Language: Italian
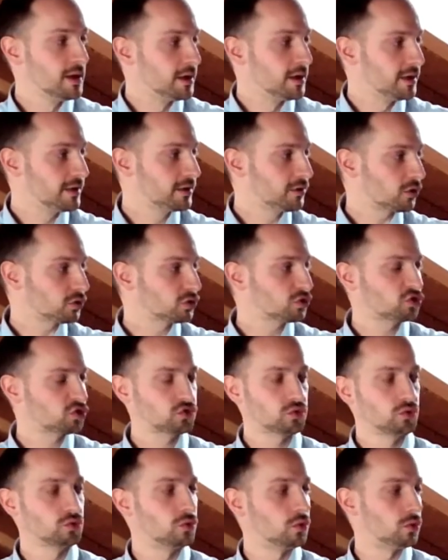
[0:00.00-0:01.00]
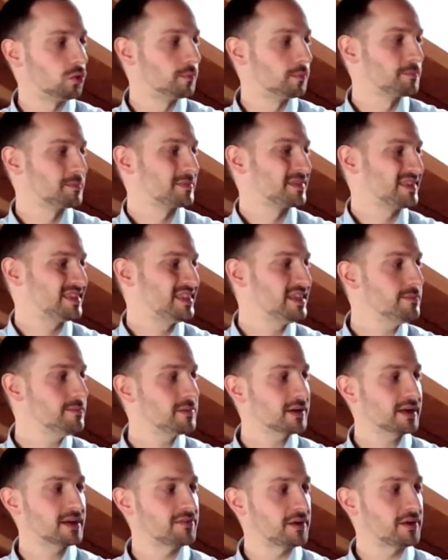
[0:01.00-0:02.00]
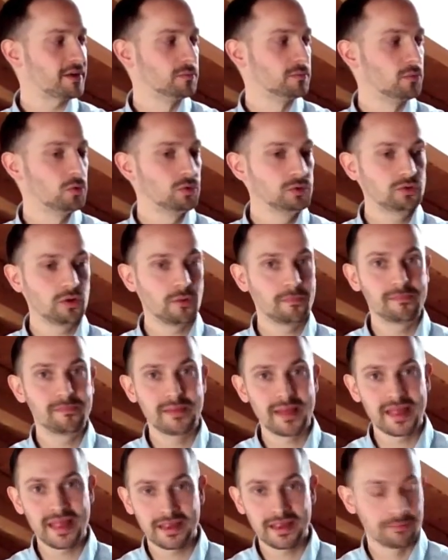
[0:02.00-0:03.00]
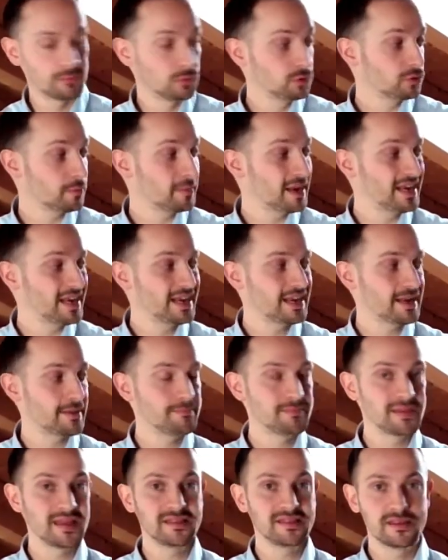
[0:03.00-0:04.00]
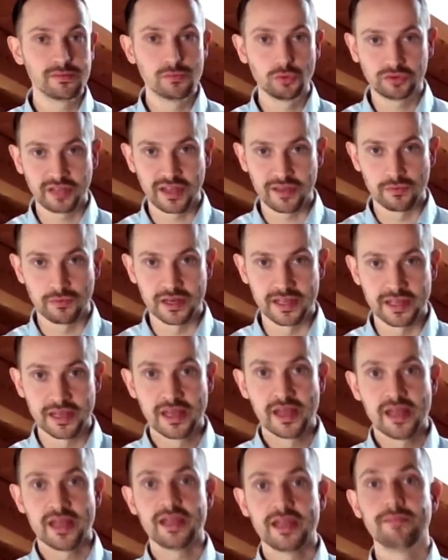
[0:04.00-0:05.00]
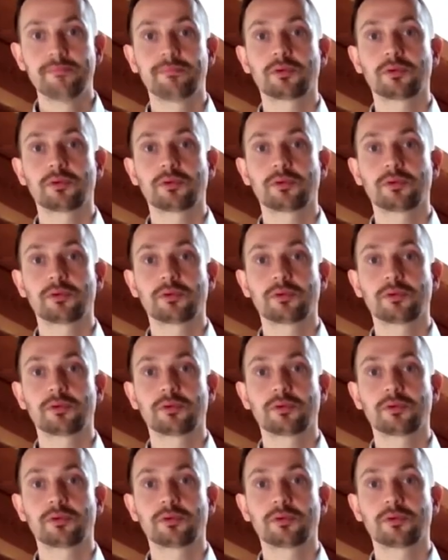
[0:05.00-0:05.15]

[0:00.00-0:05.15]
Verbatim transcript: Ricordo sono team che vanno molto, be- molto bene in ambienti mutevoli in